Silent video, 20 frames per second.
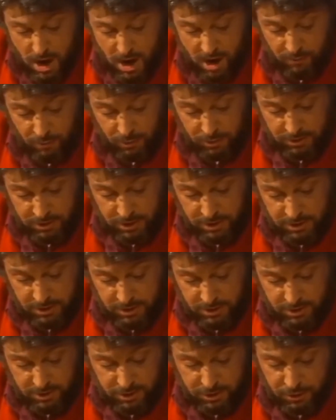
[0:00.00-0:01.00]
А вот здесь
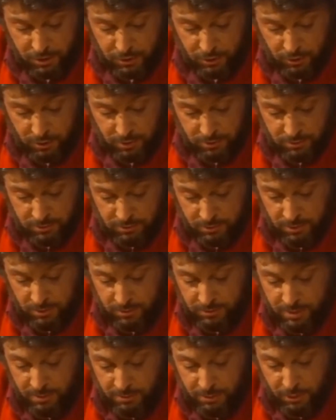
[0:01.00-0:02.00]
единственное, что я только не
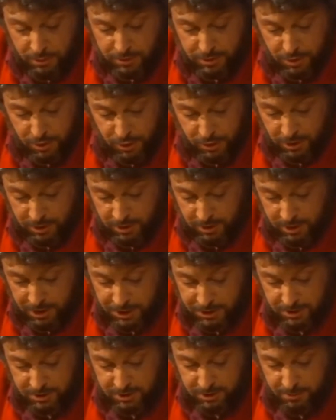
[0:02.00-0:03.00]
понимаю, наперсточник, это,
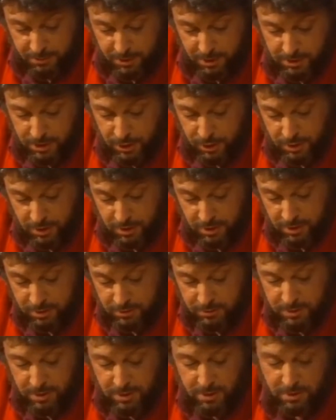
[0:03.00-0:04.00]
конечно, симпатичное
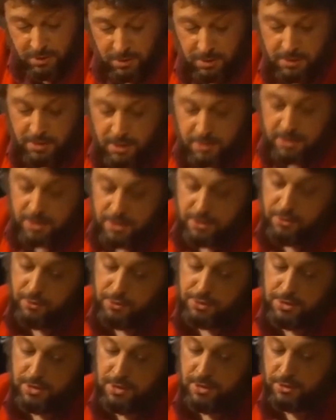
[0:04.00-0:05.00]
название, это надо отдать
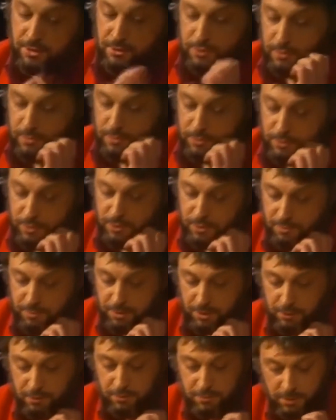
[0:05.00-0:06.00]
должное Артему, он очень
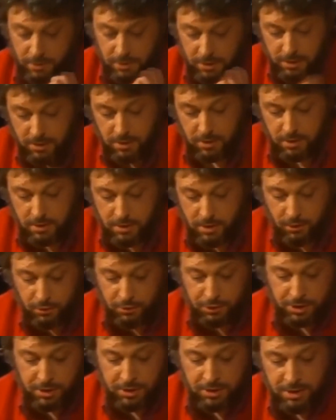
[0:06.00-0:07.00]
придумал
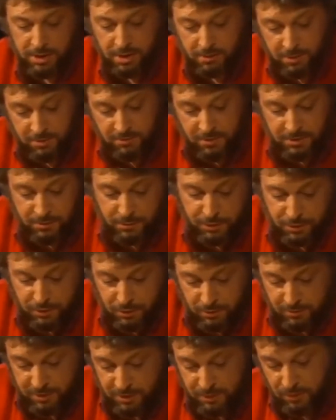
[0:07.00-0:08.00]
хороший термин,
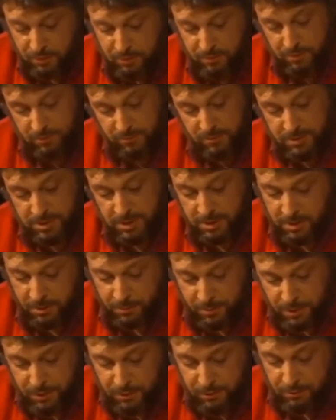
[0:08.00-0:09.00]
возможно, он войдет в
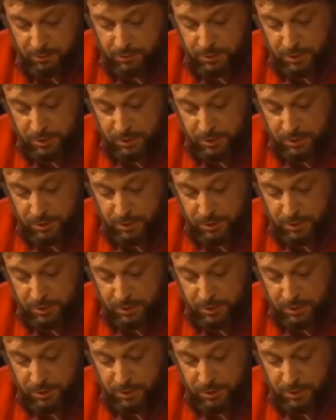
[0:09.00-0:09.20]
энциклопедию